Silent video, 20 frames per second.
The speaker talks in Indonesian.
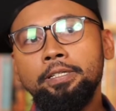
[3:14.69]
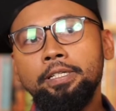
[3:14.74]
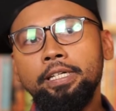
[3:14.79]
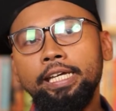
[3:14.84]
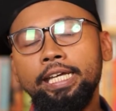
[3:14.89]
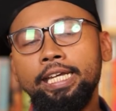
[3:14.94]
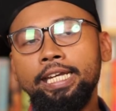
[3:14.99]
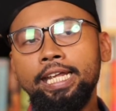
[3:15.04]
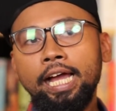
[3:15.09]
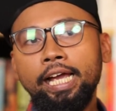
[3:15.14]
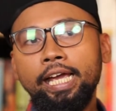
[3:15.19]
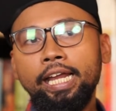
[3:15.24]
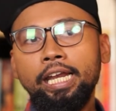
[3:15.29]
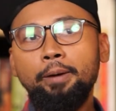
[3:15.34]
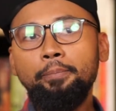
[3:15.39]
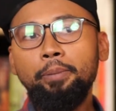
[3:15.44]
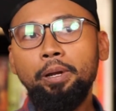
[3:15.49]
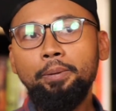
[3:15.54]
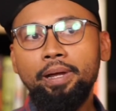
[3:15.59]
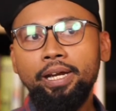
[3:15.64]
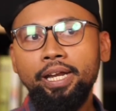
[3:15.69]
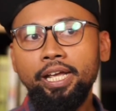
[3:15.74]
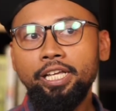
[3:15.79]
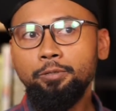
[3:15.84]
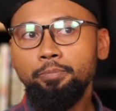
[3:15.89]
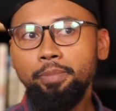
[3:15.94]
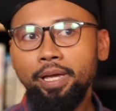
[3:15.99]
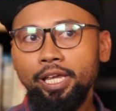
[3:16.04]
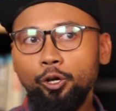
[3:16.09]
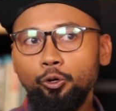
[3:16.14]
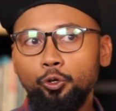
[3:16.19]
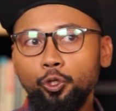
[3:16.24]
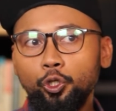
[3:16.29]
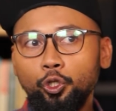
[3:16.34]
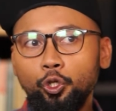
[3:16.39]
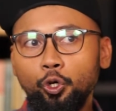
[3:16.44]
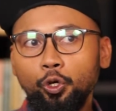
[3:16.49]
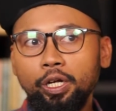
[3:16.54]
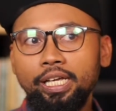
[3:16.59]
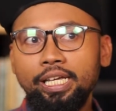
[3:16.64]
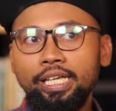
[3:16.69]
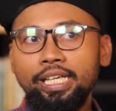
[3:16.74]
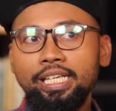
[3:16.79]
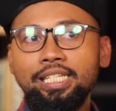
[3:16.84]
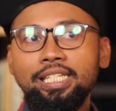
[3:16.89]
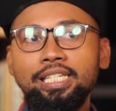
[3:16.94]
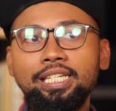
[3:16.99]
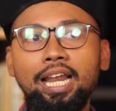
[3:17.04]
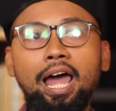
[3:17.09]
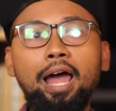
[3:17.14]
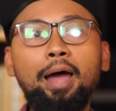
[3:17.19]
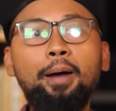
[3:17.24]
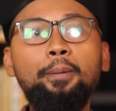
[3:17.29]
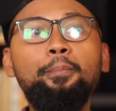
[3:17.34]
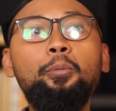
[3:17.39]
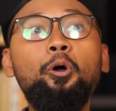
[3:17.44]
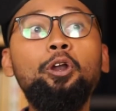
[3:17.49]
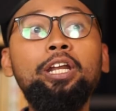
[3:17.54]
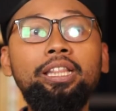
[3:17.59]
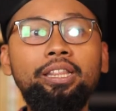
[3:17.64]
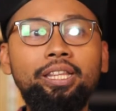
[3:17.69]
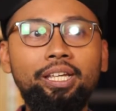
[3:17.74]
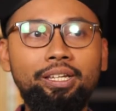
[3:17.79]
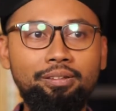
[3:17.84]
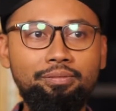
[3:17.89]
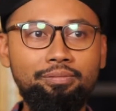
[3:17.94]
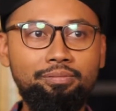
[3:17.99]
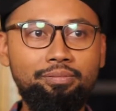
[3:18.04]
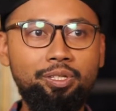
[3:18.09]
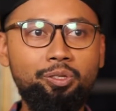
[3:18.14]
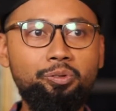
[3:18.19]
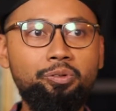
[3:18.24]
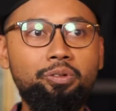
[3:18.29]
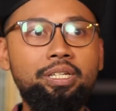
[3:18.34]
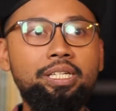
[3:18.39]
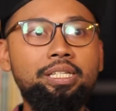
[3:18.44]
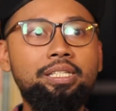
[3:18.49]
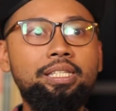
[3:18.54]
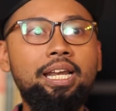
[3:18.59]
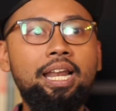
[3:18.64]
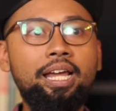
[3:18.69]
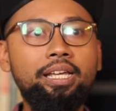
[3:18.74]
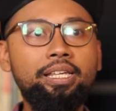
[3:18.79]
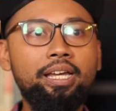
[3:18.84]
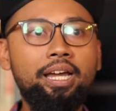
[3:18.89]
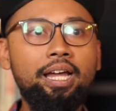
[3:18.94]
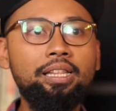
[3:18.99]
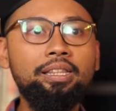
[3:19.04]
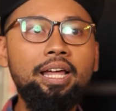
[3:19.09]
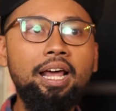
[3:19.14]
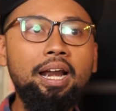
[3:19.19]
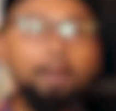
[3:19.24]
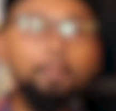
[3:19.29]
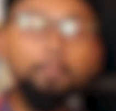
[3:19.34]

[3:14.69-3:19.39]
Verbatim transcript: ini agenda pribadi SBY untuk islah politik itu istilahnya antara